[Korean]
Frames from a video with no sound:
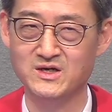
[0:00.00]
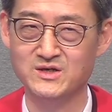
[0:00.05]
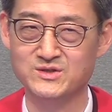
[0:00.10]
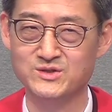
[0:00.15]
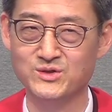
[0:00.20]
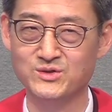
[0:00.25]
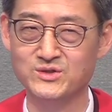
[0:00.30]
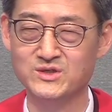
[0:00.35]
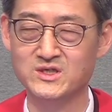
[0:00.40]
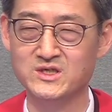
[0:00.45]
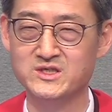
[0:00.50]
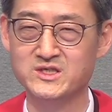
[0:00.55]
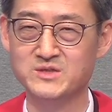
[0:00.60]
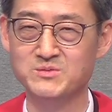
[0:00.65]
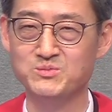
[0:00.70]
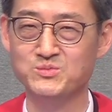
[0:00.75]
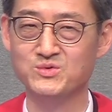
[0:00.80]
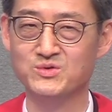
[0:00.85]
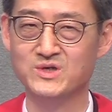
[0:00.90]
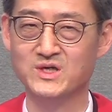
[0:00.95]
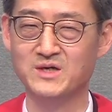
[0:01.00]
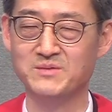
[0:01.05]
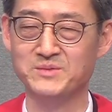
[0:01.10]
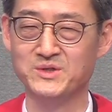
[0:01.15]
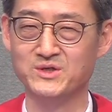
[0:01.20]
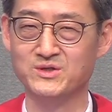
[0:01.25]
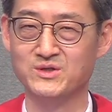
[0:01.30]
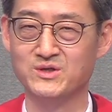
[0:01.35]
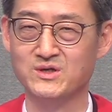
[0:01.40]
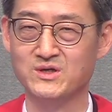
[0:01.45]
저들이
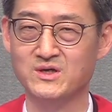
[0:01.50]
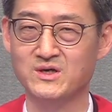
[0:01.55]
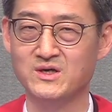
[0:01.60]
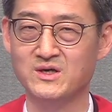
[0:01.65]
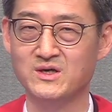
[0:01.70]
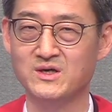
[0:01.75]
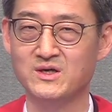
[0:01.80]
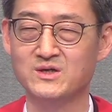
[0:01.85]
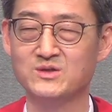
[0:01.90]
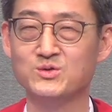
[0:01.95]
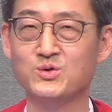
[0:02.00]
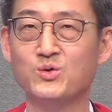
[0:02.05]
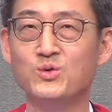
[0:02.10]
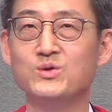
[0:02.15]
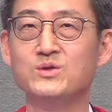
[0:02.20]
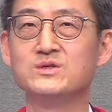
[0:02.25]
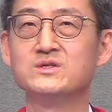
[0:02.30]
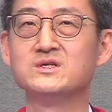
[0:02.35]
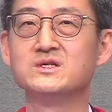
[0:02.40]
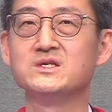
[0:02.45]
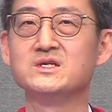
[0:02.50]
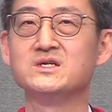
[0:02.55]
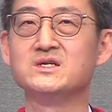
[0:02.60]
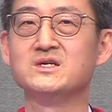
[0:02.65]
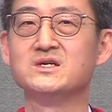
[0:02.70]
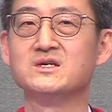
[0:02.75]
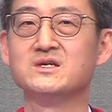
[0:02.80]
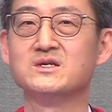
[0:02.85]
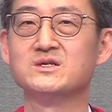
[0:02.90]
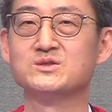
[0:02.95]
침묵하면 돌들이
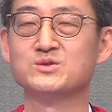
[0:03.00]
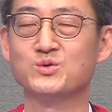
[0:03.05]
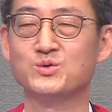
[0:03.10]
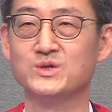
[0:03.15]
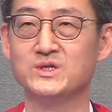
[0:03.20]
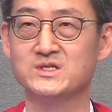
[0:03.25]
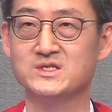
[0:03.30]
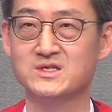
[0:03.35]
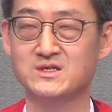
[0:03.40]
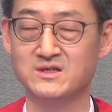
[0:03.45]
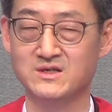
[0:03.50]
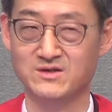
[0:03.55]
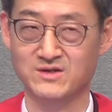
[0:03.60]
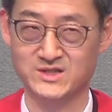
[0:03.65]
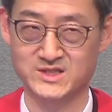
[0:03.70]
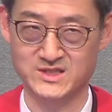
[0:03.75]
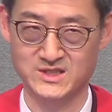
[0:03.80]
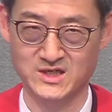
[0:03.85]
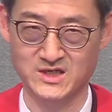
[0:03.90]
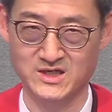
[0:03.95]
소리 지를 것이다.